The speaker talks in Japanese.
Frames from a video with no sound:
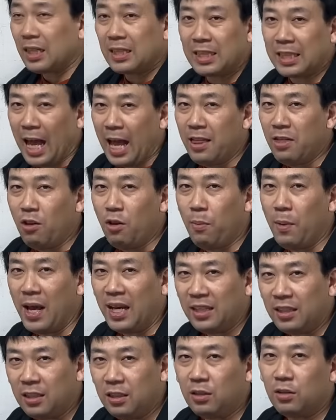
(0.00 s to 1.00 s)
3の
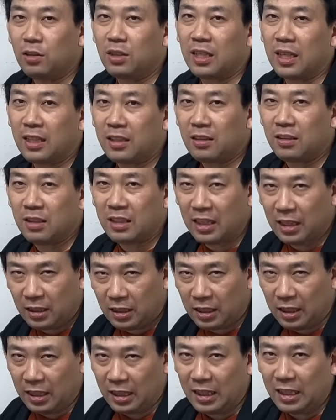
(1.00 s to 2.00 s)
倍数の性質ぜ
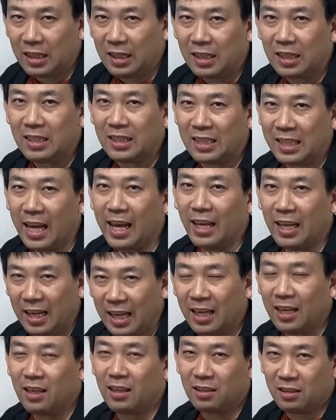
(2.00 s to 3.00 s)
ひ、ぜ
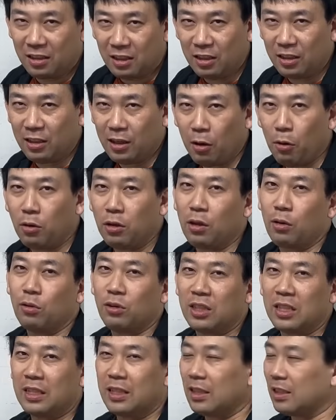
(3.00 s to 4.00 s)
ひ知っておいてほ
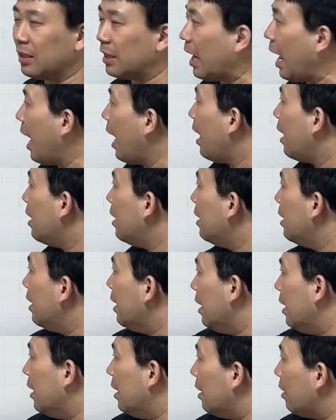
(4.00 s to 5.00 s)
しいんですが、
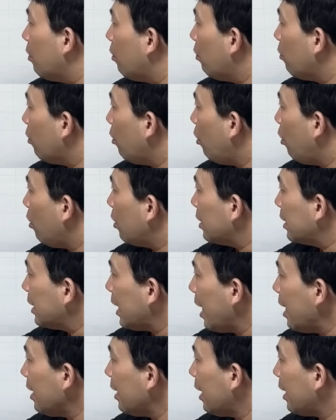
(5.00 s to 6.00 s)
この
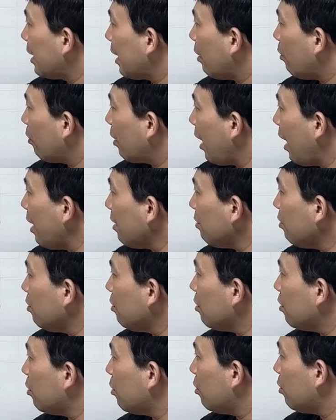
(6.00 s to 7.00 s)
3桁の
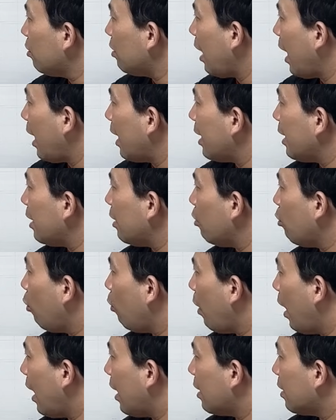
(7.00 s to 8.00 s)
各位の
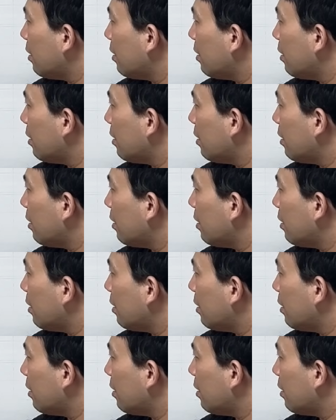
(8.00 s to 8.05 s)
は